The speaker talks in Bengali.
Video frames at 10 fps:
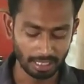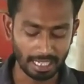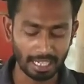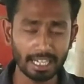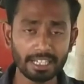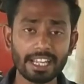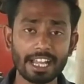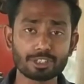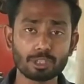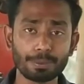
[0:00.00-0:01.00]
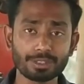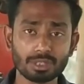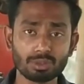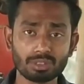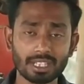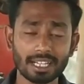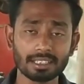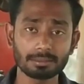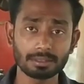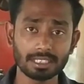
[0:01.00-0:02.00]
টাঙ্গাইলে একশো পঁচাত্তর
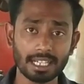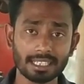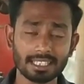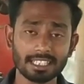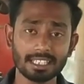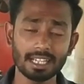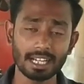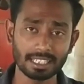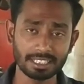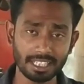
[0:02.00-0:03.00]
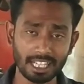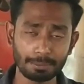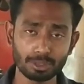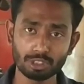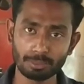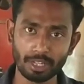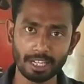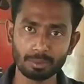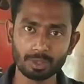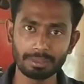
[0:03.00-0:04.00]
টাকা থেকে আটাশি টাকা পর্যন্ত
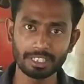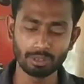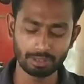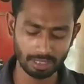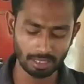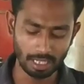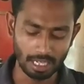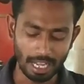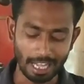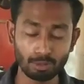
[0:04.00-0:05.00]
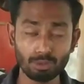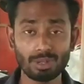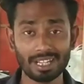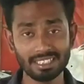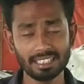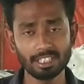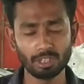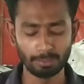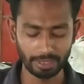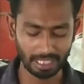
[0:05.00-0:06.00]
ব্রয়লার মুরগি বিক্রি হচ্ছে আর দুইশো আশি থেকে
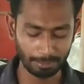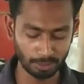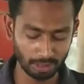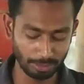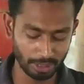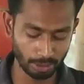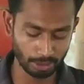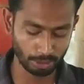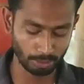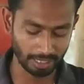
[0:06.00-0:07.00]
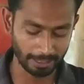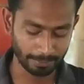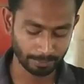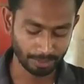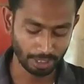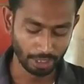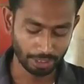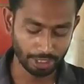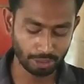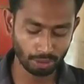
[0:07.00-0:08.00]
নব্বই টাকা পর্যন্ত বিক্রি হচ্ছে সোনালী
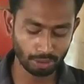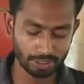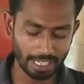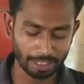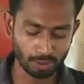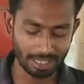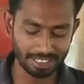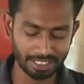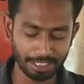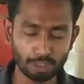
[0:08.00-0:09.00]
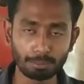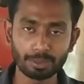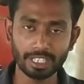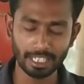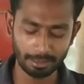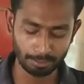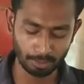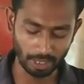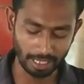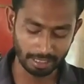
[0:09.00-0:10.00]
কিশোরগঞ্জে একশো আশি থেকে নব্বই টাকা
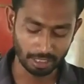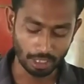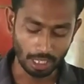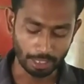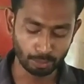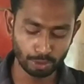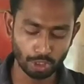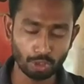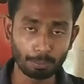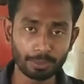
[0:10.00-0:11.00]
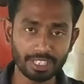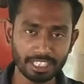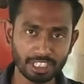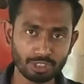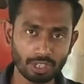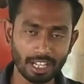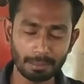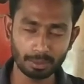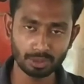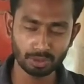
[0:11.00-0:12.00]
ব্রয়লার দুইশো নব্বই থেকে তিনশো
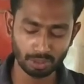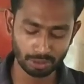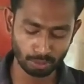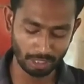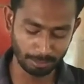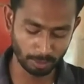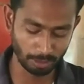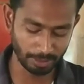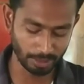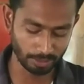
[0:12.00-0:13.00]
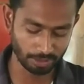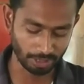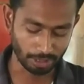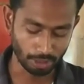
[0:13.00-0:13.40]
টাকা পর্যন্ত সোনালী মুরগি বিক্রি হচ্ছে